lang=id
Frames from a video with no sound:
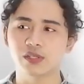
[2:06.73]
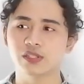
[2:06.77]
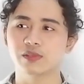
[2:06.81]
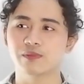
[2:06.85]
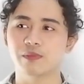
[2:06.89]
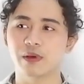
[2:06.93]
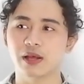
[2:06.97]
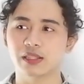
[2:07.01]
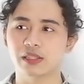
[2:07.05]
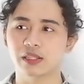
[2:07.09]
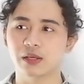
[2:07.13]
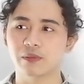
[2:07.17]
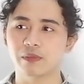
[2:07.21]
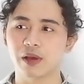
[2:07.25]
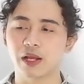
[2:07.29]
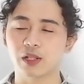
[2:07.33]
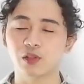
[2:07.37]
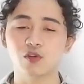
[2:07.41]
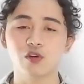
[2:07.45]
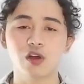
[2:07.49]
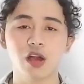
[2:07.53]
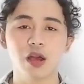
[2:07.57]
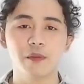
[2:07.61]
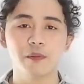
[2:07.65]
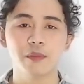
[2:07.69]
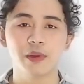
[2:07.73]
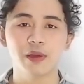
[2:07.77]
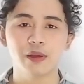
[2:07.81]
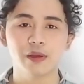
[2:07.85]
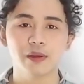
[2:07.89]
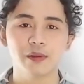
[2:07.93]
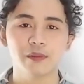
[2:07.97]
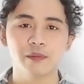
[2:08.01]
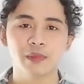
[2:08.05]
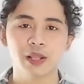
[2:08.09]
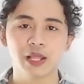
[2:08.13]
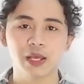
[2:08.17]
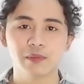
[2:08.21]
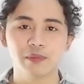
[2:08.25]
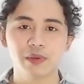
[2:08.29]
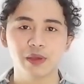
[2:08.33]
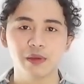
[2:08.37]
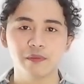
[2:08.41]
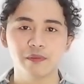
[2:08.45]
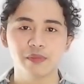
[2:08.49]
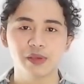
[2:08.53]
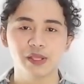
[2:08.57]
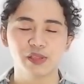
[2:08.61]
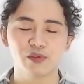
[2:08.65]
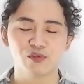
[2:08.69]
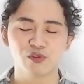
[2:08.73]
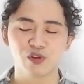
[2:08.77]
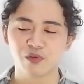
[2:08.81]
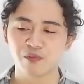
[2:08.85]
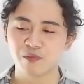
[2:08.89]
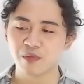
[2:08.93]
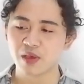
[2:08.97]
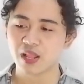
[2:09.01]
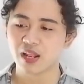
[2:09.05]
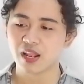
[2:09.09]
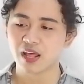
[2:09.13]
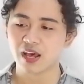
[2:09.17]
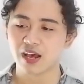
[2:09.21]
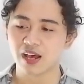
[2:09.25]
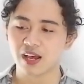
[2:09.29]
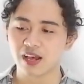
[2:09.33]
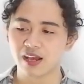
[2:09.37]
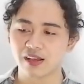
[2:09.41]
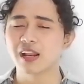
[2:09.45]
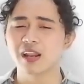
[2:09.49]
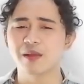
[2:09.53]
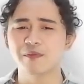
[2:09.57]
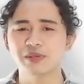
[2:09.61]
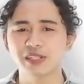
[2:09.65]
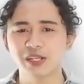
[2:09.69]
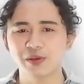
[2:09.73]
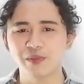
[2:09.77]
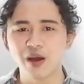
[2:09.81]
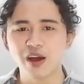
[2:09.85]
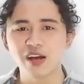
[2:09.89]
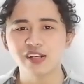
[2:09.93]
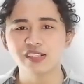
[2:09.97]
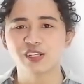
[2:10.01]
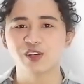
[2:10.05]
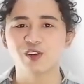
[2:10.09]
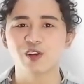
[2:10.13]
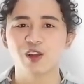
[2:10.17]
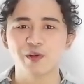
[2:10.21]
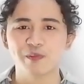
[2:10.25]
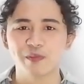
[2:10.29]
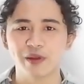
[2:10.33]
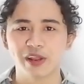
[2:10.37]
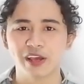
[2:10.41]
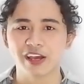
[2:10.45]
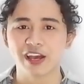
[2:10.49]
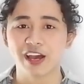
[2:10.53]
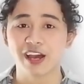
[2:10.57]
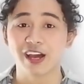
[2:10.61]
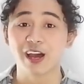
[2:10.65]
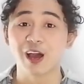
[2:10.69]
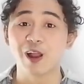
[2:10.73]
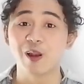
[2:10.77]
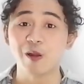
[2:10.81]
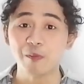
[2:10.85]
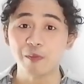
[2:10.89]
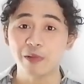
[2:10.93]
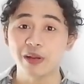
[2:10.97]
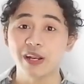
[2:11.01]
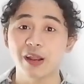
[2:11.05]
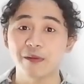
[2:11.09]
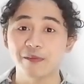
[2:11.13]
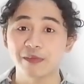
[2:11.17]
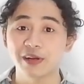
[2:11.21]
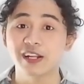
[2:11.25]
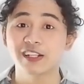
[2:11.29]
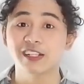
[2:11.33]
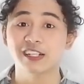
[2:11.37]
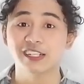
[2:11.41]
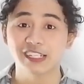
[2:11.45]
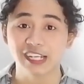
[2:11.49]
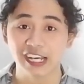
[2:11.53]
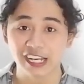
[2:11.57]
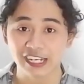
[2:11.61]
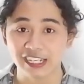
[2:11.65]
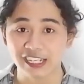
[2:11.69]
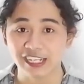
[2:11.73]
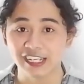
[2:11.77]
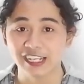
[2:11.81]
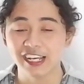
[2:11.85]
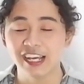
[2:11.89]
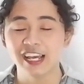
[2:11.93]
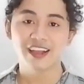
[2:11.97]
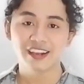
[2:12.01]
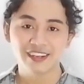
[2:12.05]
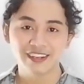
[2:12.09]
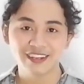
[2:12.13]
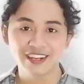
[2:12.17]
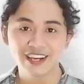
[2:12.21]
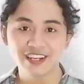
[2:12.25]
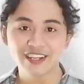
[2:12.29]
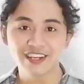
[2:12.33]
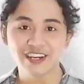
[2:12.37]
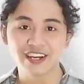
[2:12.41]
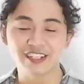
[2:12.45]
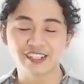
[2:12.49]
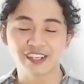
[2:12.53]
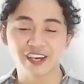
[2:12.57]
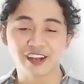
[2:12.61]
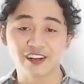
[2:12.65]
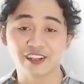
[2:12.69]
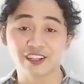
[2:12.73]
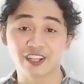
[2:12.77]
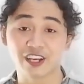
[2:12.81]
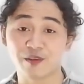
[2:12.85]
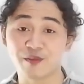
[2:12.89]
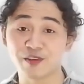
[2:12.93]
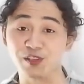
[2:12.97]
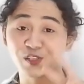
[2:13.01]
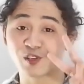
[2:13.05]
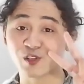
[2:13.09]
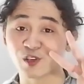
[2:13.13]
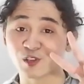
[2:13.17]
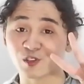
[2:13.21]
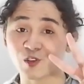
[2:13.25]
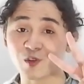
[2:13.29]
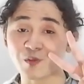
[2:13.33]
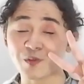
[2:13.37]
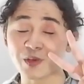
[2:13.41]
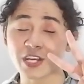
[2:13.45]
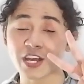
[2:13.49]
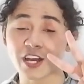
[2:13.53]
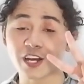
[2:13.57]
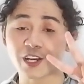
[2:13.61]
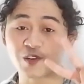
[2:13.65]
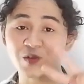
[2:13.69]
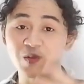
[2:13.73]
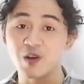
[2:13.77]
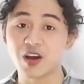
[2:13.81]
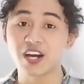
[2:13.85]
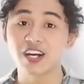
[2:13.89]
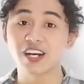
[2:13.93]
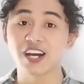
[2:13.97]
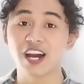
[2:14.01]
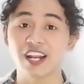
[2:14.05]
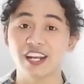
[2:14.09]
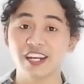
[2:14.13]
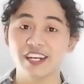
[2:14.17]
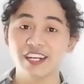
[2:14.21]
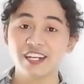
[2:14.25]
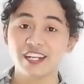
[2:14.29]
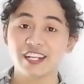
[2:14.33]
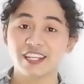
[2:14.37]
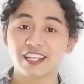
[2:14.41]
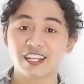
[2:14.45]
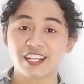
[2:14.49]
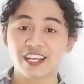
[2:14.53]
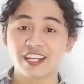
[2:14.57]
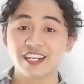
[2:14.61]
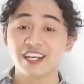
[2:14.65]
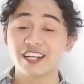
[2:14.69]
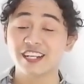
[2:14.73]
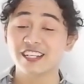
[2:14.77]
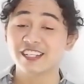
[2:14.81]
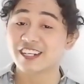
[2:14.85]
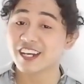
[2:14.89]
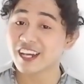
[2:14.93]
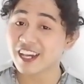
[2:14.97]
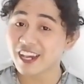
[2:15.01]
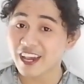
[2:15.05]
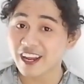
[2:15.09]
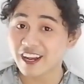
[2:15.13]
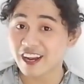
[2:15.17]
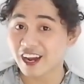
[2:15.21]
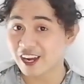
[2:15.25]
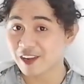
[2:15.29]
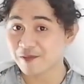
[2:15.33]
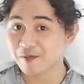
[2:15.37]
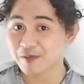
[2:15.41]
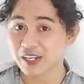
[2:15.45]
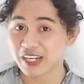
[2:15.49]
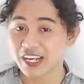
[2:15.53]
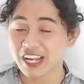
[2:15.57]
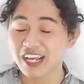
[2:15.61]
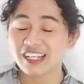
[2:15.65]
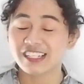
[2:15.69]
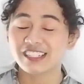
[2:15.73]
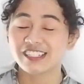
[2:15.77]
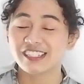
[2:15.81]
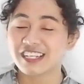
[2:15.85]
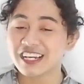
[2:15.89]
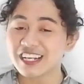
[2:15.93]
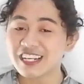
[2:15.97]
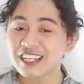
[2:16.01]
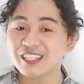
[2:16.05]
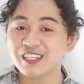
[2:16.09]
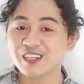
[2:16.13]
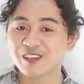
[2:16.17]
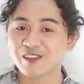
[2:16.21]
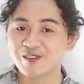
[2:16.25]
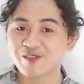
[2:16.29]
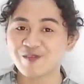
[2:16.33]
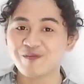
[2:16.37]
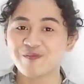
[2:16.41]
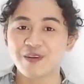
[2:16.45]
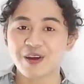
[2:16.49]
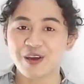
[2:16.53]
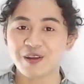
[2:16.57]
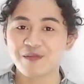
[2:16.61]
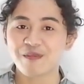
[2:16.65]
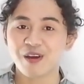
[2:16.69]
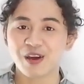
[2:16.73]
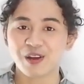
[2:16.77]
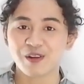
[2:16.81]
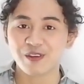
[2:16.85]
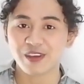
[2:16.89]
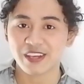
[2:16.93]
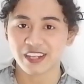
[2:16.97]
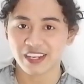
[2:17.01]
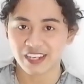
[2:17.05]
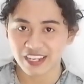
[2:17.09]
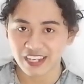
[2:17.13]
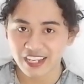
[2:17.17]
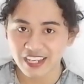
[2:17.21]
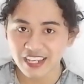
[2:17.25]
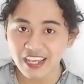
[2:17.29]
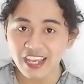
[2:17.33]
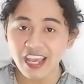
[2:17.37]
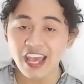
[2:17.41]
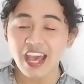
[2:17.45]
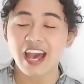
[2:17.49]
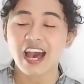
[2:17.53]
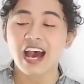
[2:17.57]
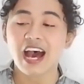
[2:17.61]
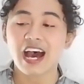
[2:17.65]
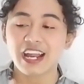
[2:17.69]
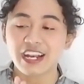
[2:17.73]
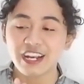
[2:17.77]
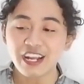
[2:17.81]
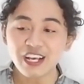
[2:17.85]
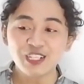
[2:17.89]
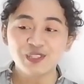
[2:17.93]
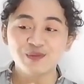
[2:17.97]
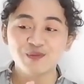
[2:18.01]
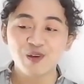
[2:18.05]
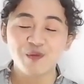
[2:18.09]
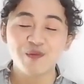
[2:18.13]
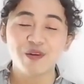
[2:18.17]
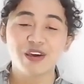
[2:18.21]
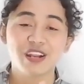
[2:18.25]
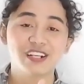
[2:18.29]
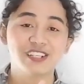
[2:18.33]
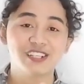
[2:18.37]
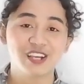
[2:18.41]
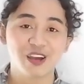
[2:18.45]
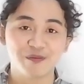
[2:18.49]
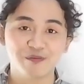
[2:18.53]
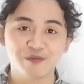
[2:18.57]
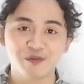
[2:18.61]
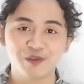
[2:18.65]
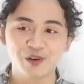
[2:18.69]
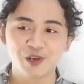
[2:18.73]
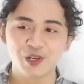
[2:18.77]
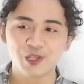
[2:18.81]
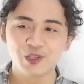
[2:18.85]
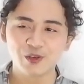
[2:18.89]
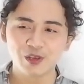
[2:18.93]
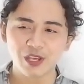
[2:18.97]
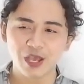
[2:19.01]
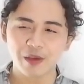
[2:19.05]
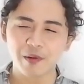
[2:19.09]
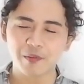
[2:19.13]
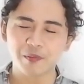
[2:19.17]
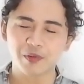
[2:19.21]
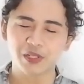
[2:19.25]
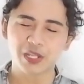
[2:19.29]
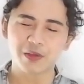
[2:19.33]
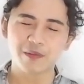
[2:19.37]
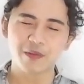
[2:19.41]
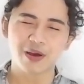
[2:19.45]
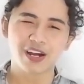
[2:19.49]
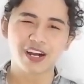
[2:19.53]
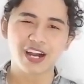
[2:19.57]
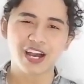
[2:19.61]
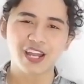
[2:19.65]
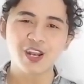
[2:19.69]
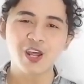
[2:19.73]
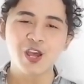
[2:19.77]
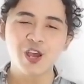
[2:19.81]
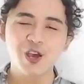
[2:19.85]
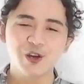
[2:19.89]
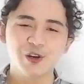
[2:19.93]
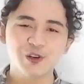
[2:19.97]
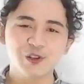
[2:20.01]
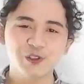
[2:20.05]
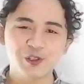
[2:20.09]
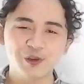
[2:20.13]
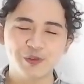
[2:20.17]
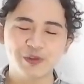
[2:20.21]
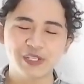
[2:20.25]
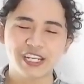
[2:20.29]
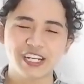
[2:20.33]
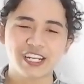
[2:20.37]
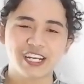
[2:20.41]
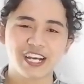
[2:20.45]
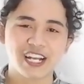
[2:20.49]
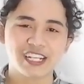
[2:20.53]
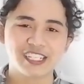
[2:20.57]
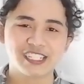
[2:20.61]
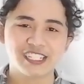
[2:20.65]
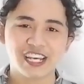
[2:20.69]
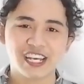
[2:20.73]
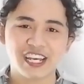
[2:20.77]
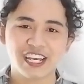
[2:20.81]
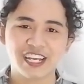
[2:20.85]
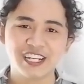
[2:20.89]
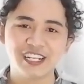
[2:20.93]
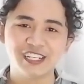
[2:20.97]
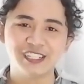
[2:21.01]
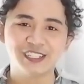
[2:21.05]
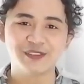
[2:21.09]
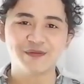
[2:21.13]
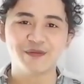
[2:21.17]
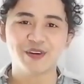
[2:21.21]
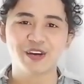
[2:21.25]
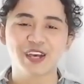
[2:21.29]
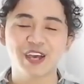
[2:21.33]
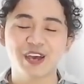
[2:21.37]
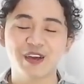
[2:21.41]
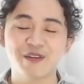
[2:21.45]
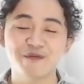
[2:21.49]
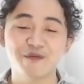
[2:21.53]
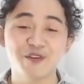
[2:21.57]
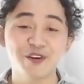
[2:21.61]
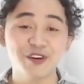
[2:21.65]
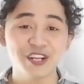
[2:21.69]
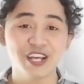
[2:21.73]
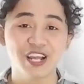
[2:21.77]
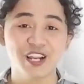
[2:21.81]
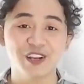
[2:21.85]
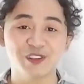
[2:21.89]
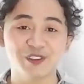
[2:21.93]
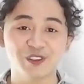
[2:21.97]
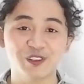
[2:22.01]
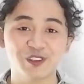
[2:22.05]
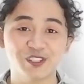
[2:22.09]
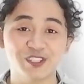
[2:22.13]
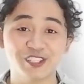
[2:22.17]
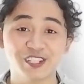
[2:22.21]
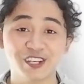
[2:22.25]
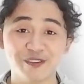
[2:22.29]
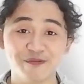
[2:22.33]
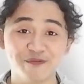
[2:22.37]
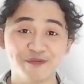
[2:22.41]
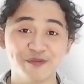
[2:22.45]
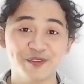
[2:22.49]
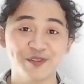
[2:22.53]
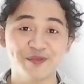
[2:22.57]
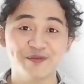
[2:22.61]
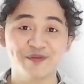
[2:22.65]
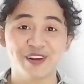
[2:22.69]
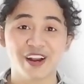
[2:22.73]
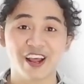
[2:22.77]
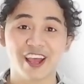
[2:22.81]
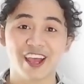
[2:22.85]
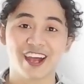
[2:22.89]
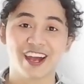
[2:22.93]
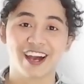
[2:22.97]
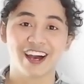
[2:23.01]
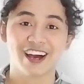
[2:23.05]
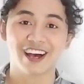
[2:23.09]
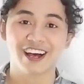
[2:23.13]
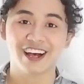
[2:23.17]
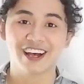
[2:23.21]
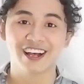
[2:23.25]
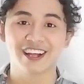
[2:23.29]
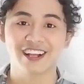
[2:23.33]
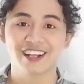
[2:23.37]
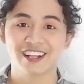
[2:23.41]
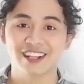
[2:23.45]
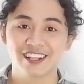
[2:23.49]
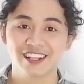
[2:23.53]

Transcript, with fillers: Wis mantap. Atau enggak Blackpink featuring Bella. Bakalan pecah banget sih kalau mereka kalau benar-benar terjadi. Dan nggak sekarang kita akan masuk ke topik yang kedua. Kali ini datangnya dari Check and Hypen. Jadi Cinggu, baru-baru ini ada sebuah merek shampoo itu kayak mempertimbangkan untuk menjadikan Jack ini sebagai model untuk shampoo mereka.